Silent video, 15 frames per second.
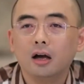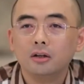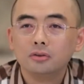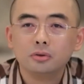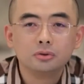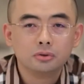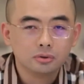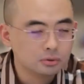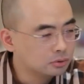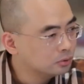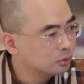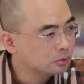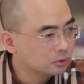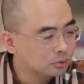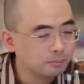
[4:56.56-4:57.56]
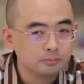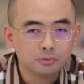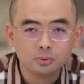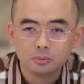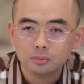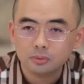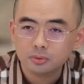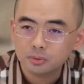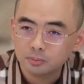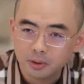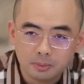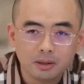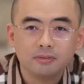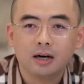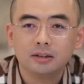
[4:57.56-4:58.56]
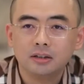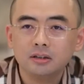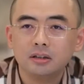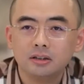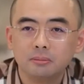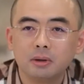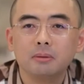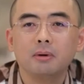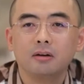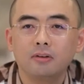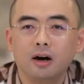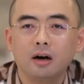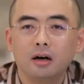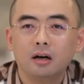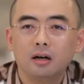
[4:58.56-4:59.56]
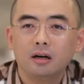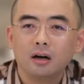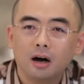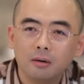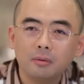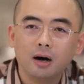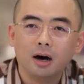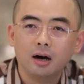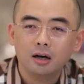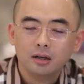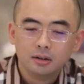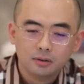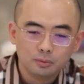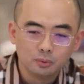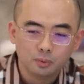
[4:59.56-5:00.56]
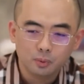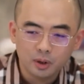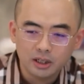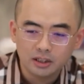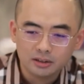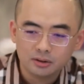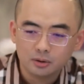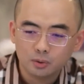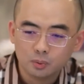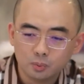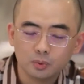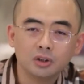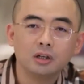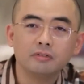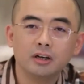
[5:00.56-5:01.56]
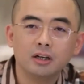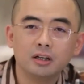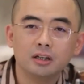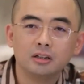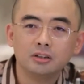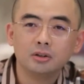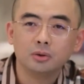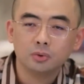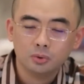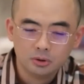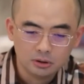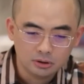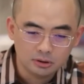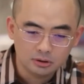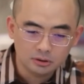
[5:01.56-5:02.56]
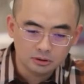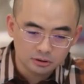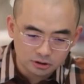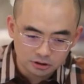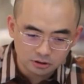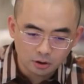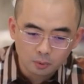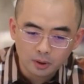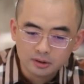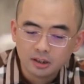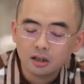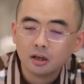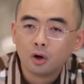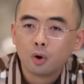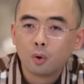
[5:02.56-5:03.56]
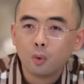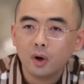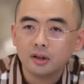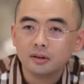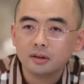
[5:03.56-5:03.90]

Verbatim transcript: 就就就就就就没办法，真的是没办法。好不好？我也是无能为力，这种东西只能怪爹，怪，